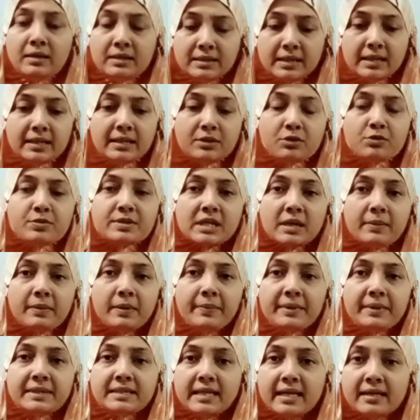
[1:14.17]
এটা খুব
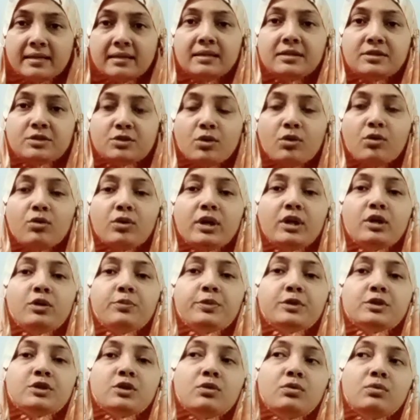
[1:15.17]
স্বাভাবিক যে একটা চলকের
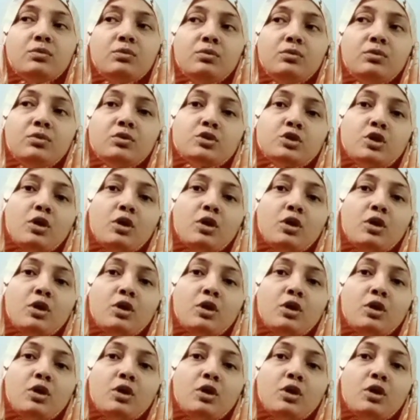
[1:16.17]
উপর যখন অন্য